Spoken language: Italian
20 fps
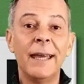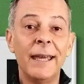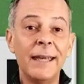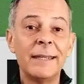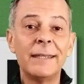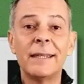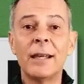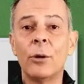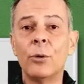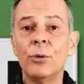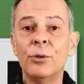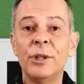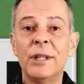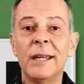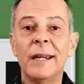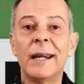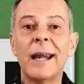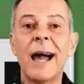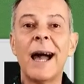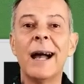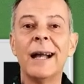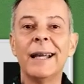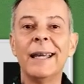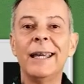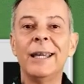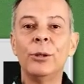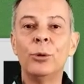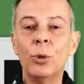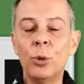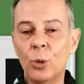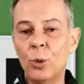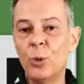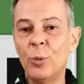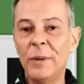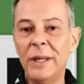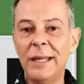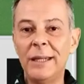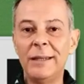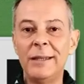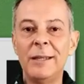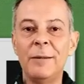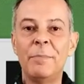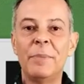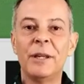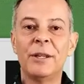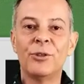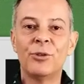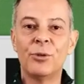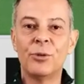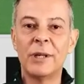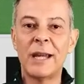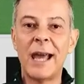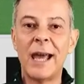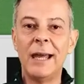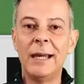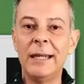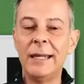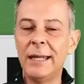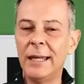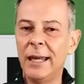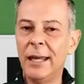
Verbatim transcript: Essa conterrà anche documenti personali